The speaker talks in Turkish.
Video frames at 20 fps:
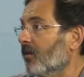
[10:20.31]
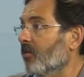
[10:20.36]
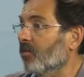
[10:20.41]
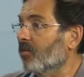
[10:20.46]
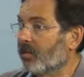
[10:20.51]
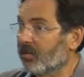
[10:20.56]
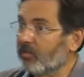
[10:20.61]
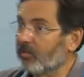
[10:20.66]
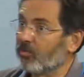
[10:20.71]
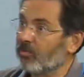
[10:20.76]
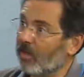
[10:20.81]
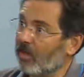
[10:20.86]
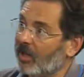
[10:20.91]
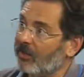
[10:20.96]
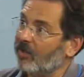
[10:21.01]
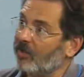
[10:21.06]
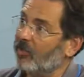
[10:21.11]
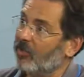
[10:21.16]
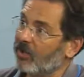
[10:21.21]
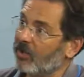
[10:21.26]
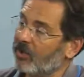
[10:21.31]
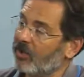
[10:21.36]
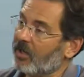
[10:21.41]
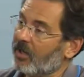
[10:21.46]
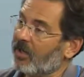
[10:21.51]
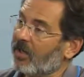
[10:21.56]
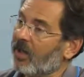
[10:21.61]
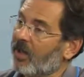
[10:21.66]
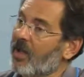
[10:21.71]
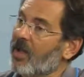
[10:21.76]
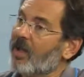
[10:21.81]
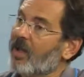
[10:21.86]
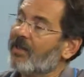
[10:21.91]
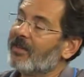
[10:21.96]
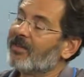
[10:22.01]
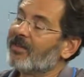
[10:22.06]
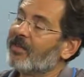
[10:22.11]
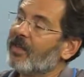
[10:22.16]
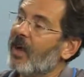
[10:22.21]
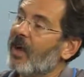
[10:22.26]
Ve biz buradan yola çıkarak
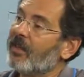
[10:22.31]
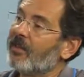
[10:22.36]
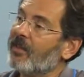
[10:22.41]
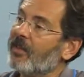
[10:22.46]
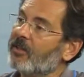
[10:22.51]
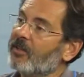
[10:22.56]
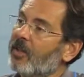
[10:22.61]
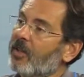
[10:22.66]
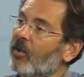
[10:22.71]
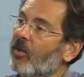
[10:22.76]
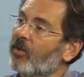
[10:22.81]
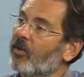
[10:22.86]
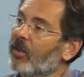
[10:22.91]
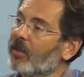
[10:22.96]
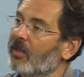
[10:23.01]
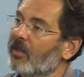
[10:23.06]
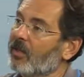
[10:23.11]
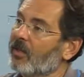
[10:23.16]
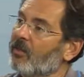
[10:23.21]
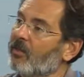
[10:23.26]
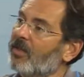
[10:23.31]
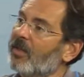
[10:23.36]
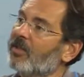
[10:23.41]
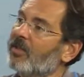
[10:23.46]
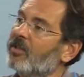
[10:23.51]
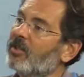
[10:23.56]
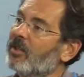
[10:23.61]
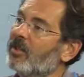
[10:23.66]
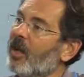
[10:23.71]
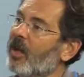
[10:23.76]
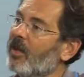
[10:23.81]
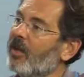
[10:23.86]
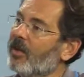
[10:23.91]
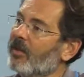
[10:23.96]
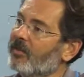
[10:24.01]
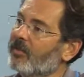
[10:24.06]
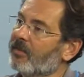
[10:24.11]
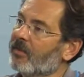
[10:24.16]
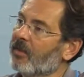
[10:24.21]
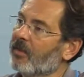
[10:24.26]
sadece oradaki bir
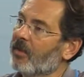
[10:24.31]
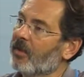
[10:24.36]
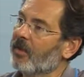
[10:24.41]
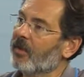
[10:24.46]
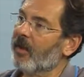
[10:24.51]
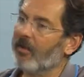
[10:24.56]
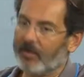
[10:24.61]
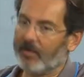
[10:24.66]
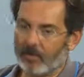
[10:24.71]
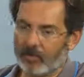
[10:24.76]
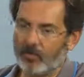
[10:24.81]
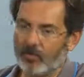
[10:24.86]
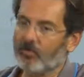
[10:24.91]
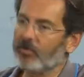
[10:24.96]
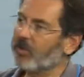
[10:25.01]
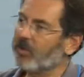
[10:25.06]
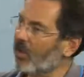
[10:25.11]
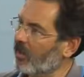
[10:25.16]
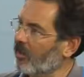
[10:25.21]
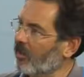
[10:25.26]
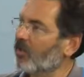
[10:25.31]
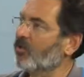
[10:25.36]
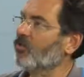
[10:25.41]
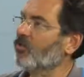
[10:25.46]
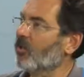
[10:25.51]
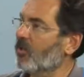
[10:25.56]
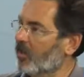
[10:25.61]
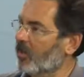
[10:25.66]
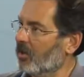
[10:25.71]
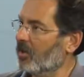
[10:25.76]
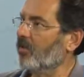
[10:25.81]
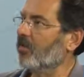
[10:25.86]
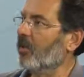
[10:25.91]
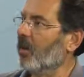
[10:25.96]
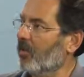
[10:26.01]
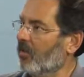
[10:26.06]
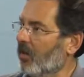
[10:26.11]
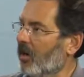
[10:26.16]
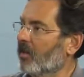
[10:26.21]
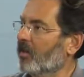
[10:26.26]
cinayet, evet üçüncü sayfaya düşebilecek bir
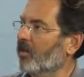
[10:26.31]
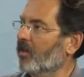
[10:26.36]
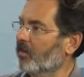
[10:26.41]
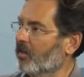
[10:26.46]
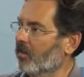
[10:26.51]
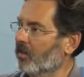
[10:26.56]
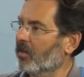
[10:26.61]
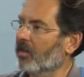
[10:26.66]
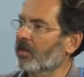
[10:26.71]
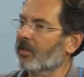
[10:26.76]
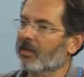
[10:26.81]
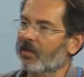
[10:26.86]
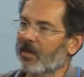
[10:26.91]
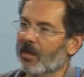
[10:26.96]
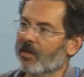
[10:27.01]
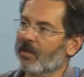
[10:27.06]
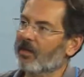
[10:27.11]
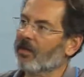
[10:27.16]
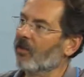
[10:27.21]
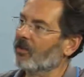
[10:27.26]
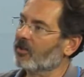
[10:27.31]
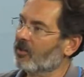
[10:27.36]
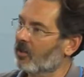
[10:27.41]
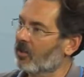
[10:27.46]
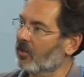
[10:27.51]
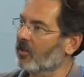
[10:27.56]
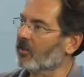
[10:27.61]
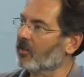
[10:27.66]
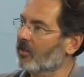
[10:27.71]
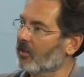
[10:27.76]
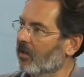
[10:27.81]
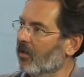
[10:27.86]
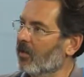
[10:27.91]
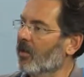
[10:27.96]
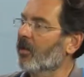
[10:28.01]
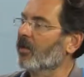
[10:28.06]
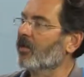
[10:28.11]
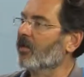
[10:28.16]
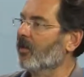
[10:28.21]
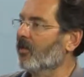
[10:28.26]
haberdir bu. İki tane yaşlı kadını,
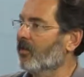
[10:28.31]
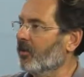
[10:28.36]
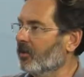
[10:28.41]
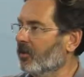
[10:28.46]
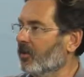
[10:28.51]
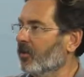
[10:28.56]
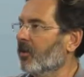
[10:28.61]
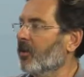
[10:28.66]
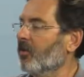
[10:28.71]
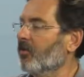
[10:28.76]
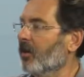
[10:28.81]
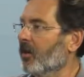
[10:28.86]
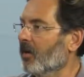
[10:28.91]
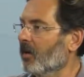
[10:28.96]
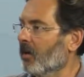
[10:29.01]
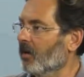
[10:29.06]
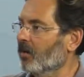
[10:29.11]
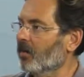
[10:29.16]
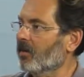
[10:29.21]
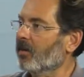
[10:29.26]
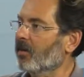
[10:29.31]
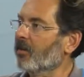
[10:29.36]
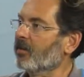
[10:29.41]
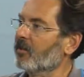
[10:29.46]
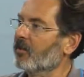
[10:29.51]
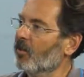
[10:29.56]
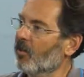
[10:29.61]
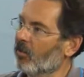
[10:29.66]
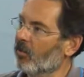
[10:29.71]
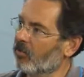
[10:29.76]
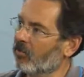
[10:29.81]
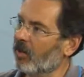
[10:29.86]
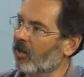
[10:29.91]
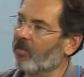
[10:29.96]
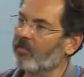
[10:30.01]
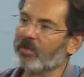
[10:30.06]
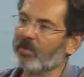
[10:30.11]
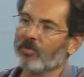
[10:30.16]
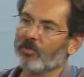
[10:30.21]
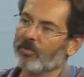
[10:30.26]
tefecilik yapan yaşlı kadını
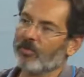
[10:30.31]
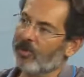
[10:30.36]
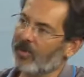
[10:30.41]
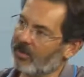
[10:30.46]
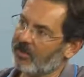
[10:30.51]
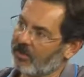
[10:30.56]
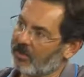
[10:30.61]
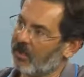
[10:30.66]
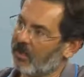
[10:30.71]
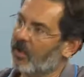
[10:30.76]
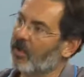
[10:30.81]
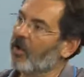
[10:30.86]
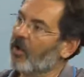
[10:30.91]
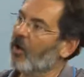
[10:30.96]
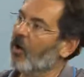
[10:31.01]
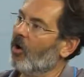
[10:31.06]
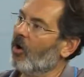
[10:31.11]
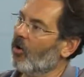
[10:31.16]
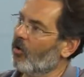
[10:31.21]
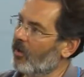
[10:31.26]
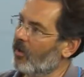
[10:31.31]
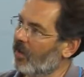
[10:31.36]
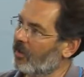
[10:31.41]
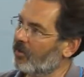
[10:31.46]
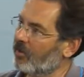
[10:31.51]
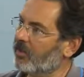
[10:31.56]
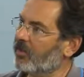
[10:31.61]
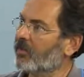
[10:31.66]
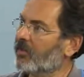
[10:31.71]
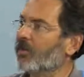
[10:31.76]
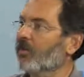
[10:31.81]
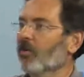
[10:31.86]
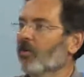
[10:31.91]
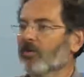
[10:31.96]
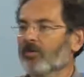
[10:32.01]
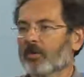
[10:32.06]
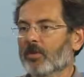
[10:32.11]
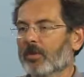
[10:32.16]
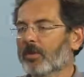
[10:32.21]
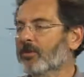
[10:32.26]
öldüren bir üniversite öğrencisi
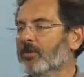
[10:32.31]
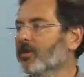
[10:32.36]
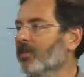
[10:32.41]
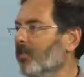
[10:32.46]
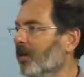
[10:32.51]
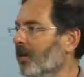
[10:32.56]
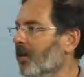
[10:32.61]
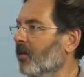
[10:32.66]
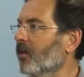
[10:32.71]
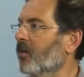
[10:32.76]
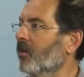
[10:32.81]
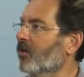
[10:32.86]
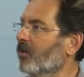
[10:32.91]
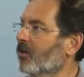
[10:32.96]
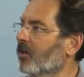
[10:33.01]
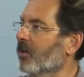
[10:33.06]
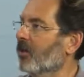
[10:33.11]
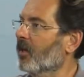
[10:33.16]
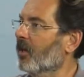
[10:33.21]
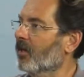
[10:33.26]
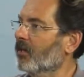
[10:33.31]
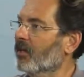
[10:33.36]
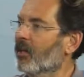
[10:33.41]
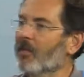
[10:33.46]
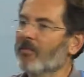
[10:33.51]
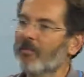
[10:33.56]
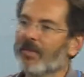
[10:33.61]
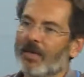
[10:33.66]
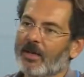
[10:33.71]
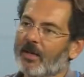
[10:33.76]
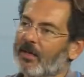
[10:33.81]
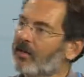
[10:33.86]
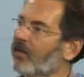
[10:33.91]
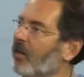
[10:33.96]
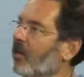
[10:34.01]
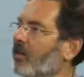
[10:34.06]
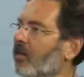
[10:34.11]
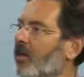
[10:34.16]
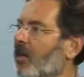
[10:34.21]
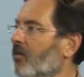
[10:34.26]
onların işte paralarını çalar, bir yere
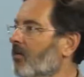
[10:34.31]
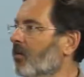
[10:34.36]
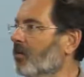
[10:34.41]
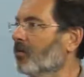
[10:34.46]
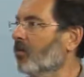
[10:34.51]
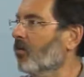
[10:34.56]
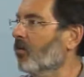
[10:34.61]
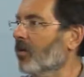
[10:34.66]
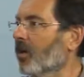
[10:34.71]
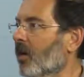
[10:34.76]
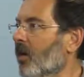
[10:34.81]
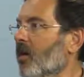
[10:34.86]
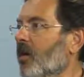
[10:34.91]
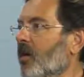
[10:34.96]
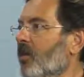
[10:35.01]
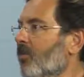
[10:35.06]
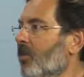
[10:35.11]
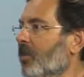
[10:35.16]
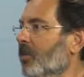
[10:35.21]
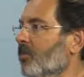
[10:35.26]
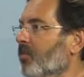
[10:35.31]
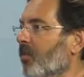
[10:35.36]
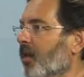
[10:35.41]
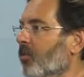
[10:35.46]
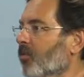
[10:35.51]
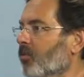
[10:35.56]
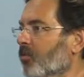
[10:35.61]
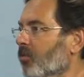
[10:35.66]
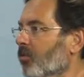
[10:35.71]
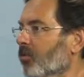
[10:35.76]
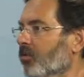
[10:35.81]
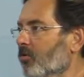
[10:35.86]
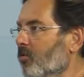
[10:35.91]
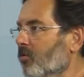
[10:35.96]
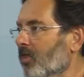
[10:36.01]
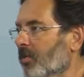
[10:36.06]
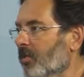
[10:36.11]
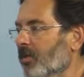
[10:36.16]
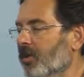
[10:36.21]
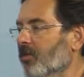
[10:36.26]
saklar ve sonra pişman olur,
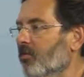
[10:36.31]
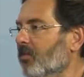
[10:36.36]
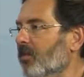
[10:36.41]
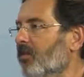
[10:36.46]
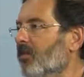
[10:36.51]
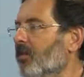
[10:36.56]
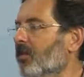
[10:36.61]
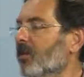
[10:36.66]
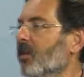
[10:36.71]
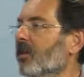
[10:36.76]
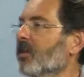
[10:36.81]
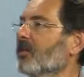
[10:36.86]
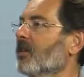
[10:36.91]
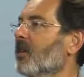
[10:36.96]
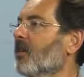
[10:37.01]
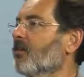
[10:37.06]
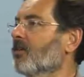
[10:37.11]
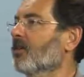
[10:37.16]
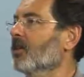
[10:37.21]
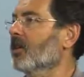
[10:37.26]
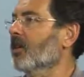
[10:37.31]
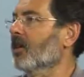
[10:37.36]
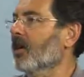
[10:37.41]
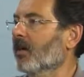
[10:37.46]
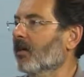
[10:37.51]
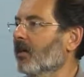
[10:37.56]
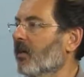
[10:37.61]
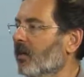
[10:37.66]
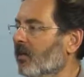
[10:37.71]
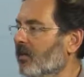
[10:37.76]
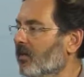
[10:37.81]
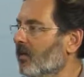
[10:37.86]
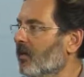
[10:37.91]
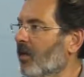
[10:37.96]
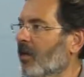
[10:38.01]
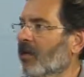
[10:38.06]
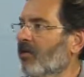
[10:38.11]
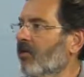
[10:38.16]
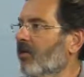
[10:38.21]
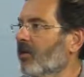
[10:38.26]
bir biçimde vicdan azabı çeker,
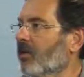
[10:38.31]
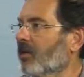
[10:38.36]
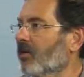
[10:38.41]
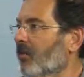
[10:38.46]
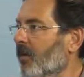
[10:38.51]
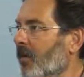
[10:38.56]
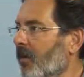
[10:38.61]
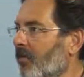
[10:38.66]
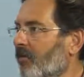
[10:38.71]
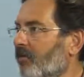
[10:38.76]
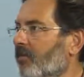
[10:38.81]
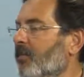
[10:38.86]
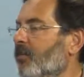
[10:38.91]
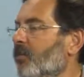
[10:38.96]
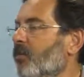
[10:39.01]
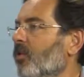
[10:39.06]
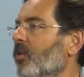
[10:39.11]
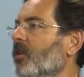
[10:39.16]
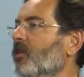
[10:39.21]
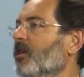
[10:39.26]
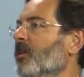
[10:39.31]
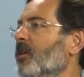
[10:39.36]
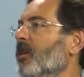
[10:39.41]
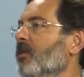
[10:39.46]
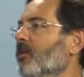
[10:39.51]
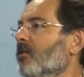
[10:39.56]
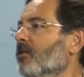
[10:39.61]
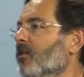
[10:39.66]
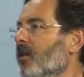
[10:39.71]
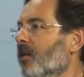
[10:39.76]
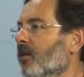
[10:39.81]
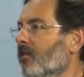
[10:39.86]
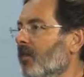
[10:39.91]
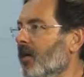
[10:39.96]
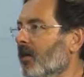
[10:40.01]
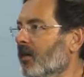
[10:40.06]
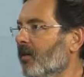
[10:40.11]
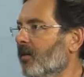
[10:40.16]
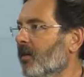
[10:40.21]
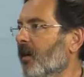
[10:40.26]
kendisini ele verir ve Sonra cezasını
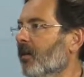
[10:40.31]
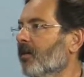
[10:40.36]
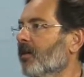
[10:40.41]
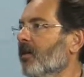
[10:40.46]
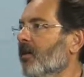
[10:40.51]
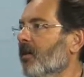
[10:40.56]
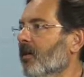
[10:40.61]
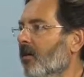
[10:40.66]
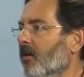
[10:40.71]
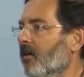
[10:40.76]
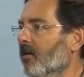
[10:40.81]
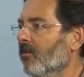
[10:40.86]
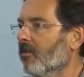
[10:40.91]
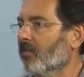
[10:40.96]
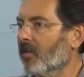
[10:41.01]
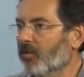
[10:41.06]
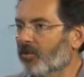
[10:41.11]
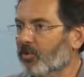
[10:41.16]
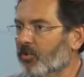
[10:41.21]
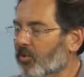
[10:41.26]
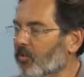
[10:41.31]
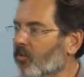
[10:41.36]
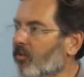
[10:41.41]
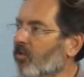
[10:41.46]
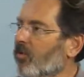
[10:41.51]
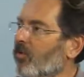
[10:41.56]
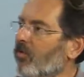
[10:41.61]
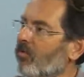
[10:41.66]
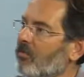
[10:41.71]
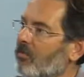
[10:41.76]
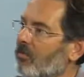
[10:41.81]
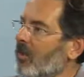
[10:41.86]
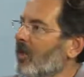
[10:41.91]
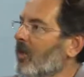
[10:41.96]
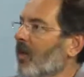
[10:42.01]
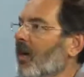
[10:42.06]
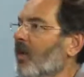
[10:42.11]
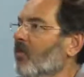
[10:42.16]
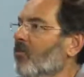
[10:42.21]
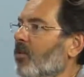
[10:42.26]
çekmeye gider ve bütün bu
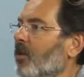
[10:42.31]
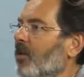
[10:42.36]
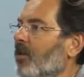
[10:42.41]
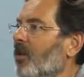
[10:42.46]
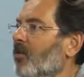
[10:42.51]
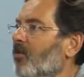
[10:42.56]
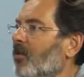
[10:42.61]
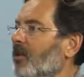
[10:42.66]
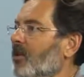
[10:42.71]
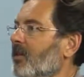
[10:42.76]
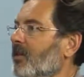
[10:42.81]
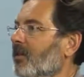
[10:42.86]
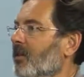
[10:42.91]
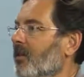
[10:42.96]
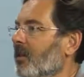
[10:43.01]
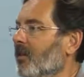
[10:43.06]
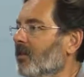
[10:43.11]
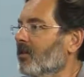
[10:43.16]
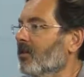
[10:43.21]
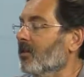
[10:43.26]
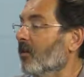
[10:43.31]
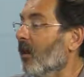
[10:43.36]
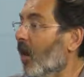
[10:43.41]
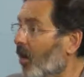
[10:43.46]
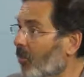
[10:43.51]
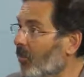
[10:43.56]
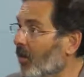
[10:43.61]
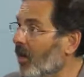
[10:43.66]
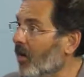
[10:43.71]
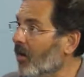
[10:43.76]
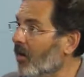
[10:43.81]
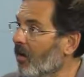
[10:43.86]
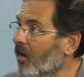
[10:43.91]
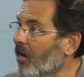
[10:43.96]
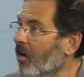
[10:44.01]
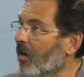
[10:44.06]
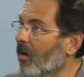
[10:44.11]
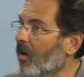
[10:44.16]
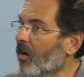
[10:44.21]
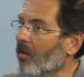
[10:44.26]
hikaye bu kadar basittir aslında ama
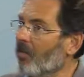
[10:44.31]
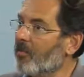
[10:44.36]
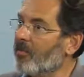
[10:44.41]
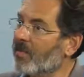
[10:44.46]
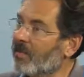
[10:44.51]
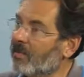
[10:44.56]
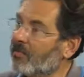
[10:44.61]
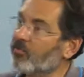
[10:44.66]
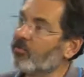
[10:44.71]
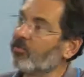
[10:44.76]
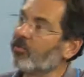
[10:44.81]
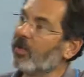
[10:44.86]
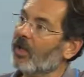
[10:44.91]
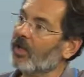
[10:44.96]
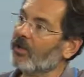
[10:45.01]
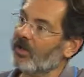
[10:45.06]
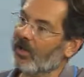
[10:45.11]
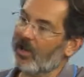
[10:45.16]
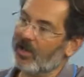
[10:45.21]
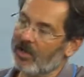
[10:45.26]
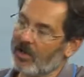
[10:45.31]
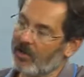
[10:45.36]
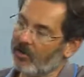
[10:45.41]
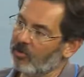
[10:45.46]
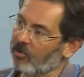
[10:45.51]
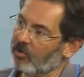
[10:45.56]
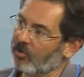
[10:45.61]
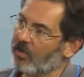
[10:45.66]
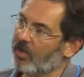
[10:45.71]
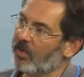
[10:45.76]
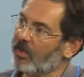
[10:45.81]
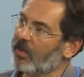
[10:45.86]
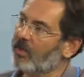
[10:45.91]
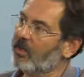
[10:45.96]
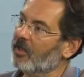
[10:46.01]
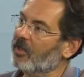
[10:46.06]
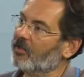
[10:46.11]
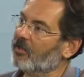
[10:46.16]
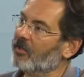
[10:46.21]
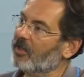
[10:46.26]
biz bundan hala 100 seneyi
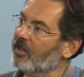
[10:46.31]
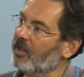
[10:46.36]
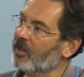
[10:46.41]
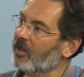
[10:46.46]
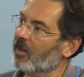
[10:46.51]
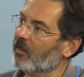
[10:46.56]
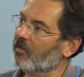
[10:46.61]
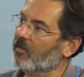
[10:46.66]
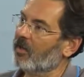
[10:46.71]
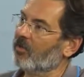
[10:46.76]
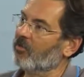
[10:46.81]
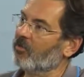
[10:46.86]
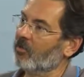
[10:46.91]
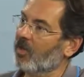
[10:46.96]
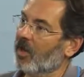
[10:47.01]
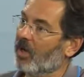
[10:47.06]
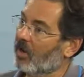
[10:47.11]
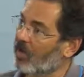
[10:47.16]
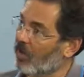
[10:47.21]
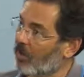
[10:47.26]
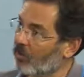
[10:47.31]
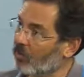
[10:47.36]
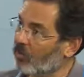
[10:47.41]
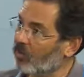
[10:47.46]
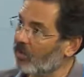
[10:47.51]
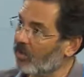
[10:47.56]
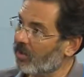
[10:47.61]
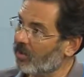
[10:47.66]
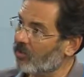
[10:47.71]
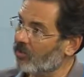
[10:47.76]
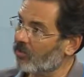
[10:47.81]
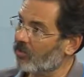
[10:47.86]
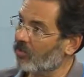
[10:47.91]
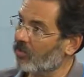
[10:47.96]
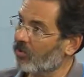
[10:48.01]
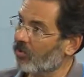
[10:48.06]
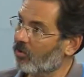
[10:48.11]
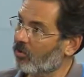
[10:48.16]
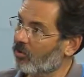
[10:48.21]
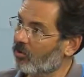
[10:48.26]
geçmesine rağmen bunu halen okumayı
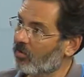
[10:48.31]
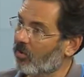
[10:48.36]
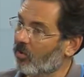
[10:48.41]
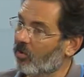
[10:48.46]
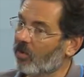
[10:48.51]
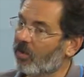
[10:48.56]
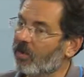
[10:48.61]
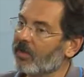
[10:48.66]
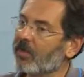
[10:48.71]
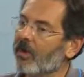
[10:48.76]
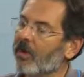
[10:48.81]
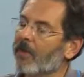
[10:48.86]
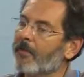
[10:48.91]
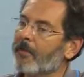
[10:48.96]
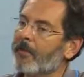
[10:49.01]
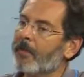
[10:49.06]
sürdürüyoruz ve orada